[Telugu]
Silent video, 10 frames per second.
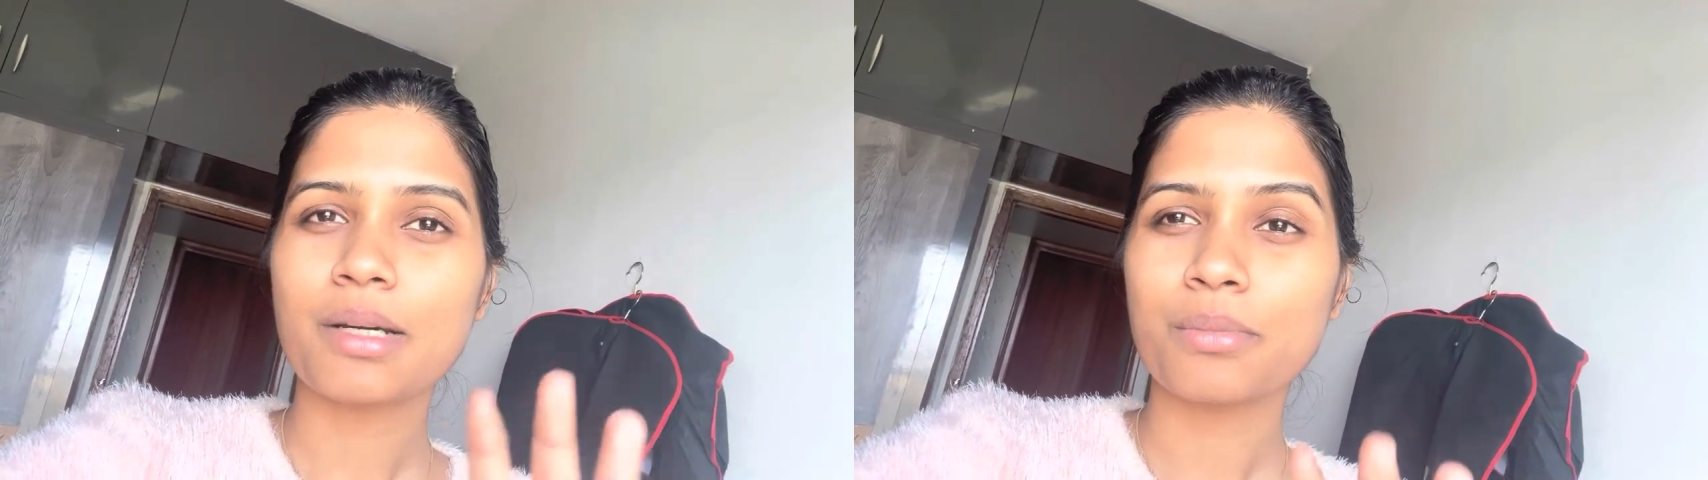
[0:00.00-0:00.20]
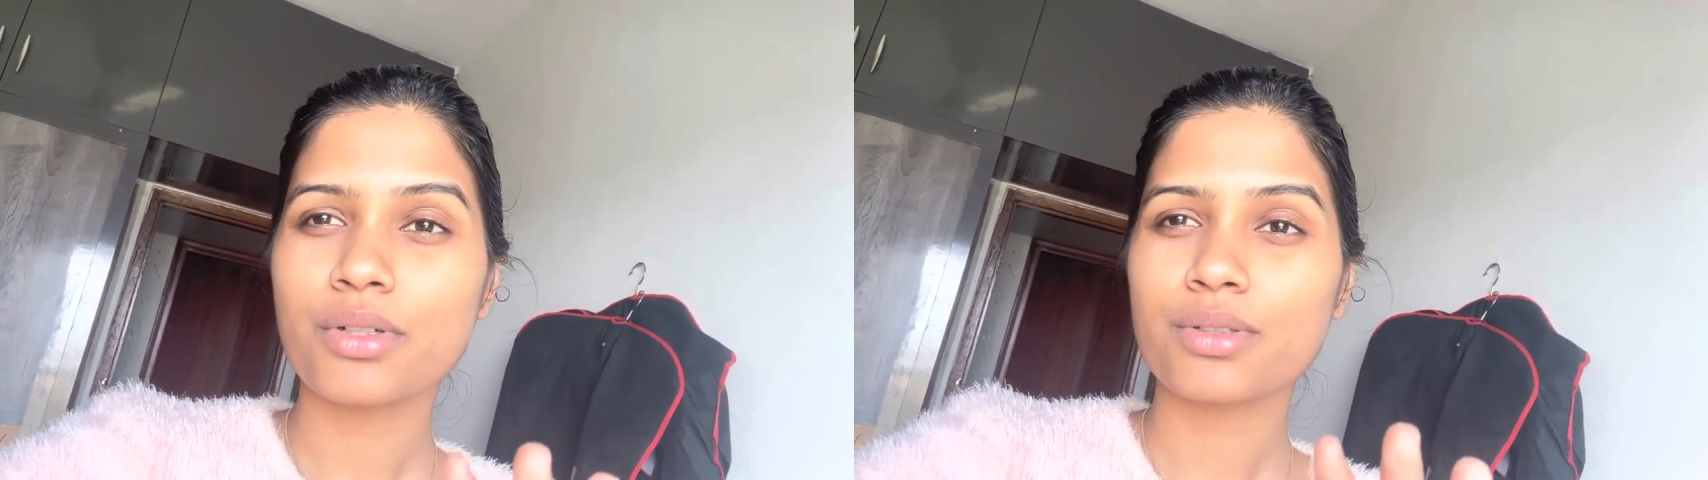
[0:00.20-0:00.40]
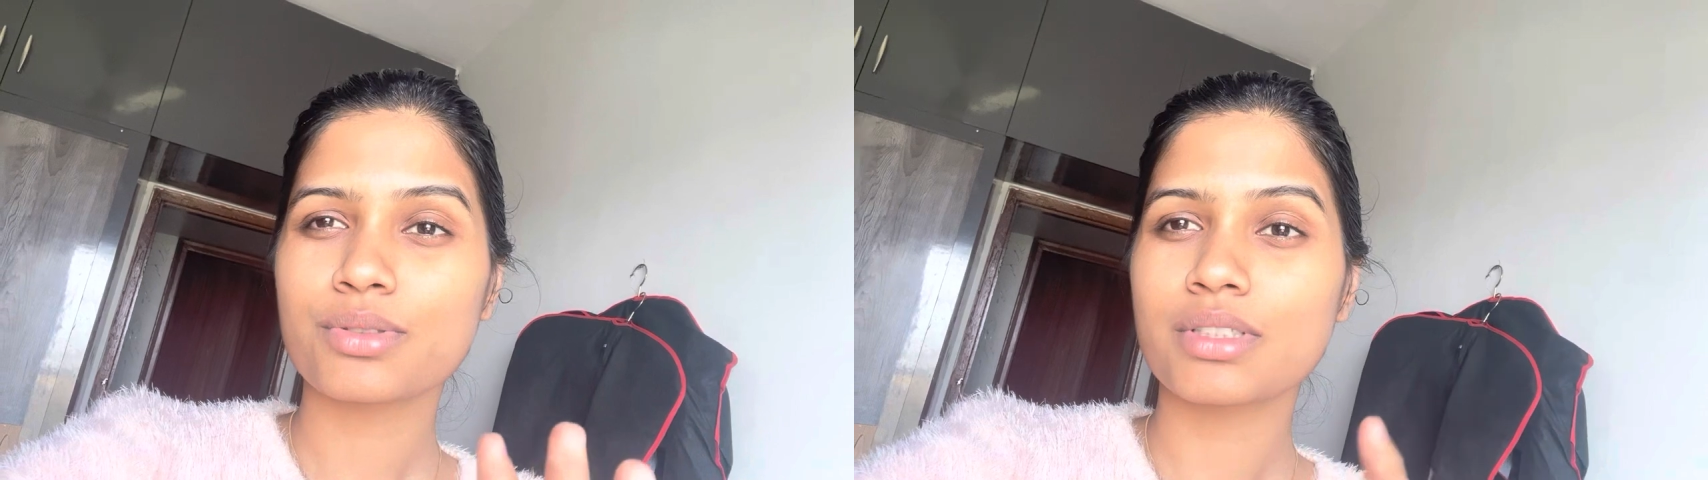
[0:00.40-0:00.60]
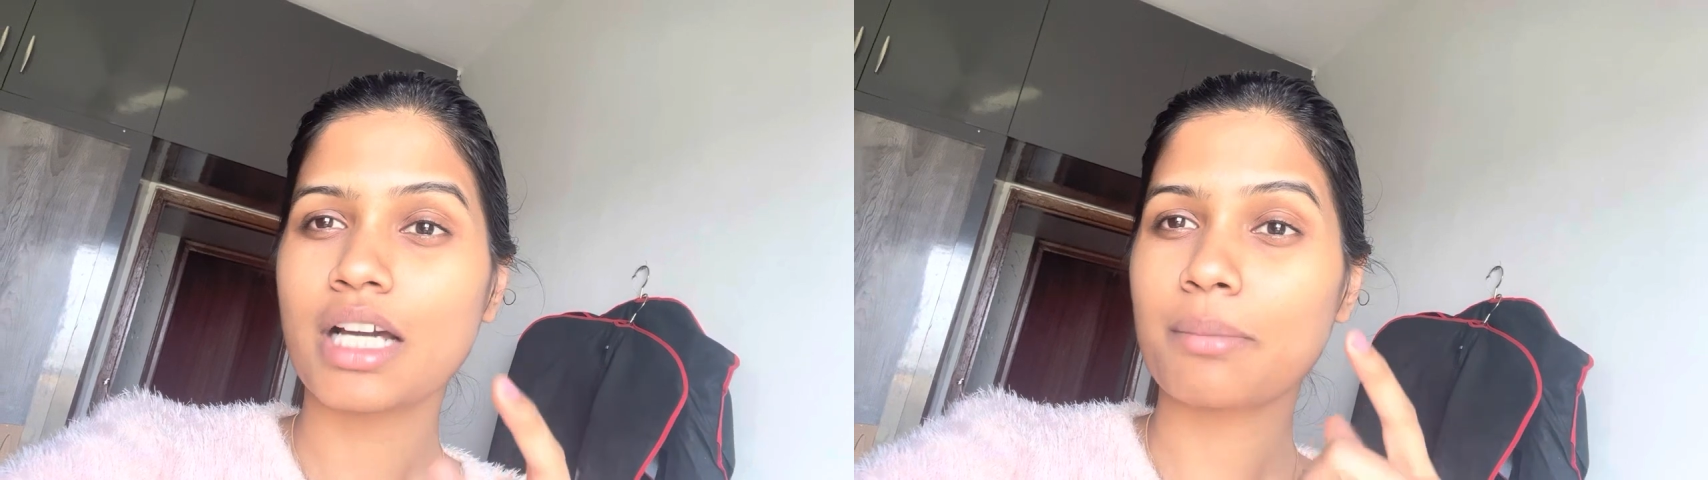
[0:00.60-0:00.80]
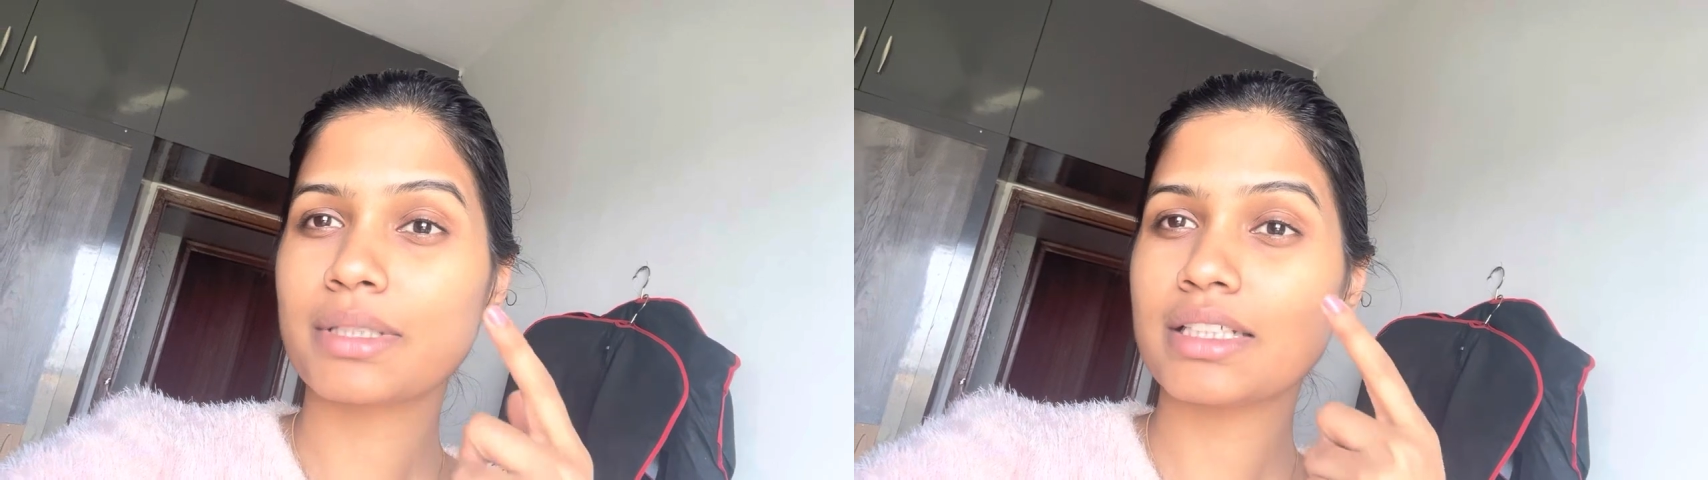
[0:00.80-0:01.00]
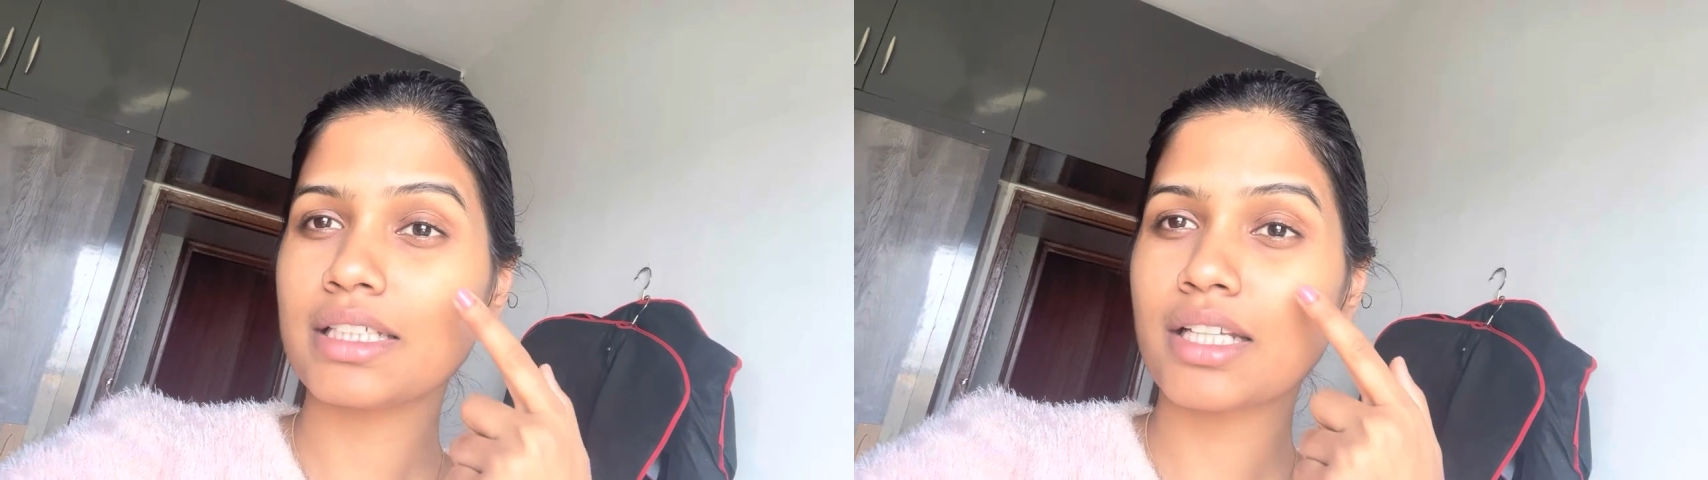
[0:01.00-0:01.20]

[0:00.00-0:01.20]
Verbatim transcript: సమ్మర్ వస్తుంది కాబట్టి